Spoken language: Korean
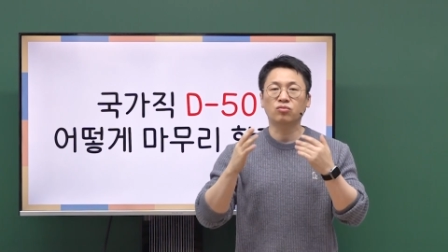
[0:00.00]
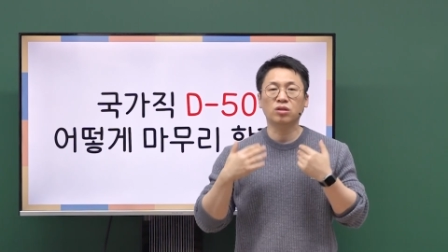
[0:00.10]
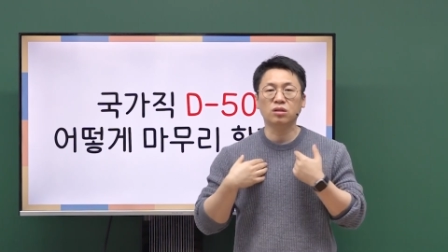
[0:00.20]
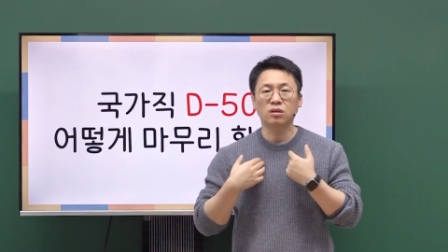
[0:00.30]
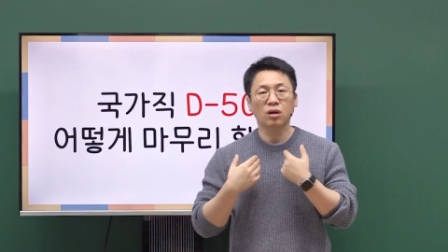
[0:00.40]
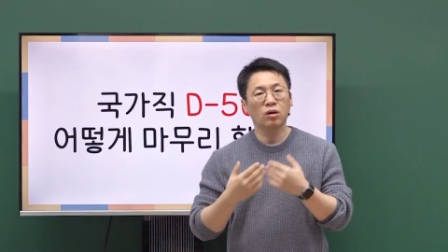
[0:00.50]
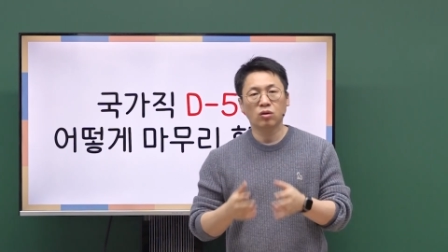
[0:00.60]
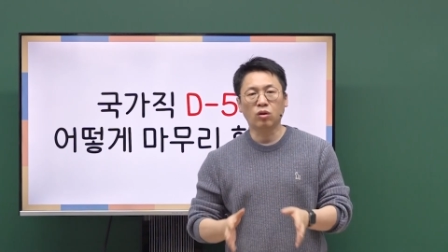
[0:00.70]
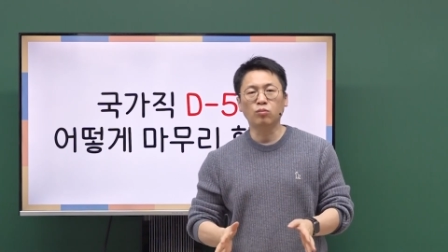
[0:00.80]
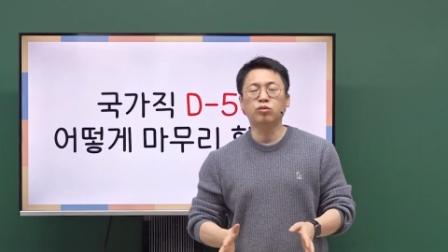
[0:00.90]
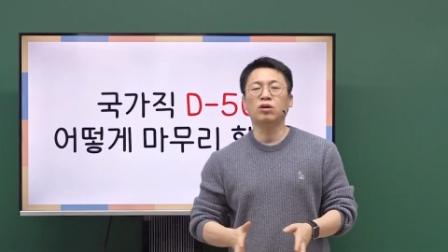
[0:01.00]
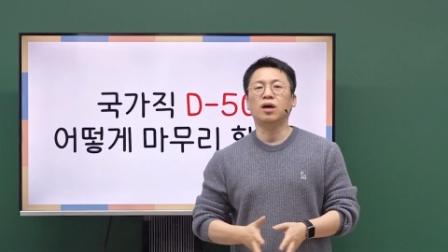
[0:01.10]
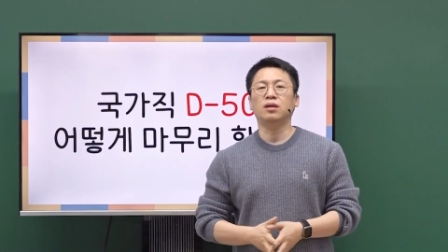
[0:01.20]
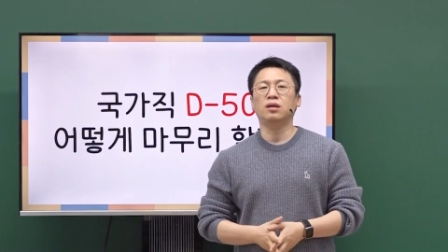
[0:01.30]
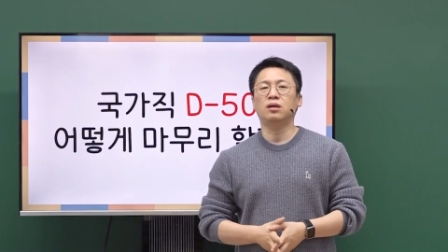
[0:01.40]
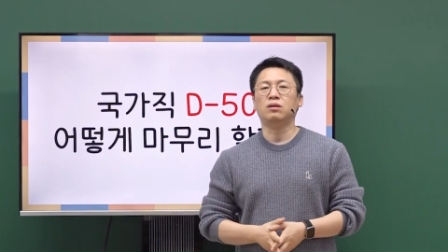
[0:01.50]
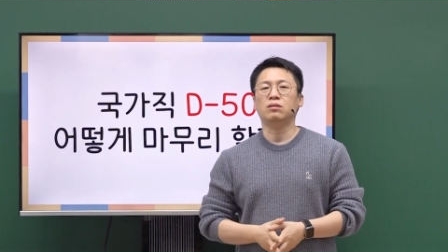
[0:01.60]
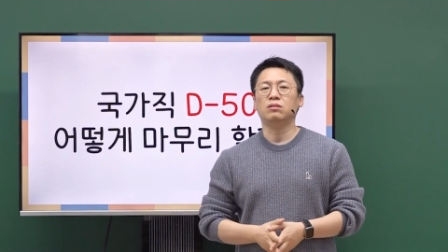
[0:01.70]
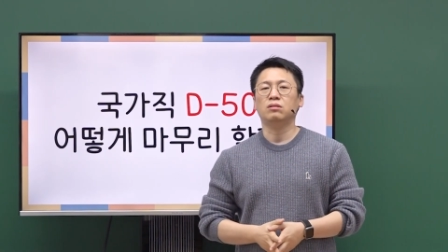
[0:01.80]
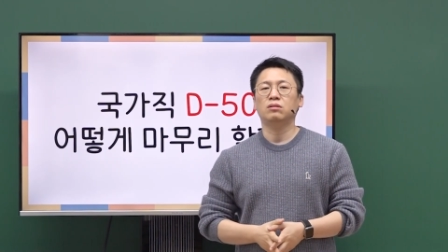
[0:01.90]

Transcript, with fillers: 우리는 컴퓨터가 아니에요.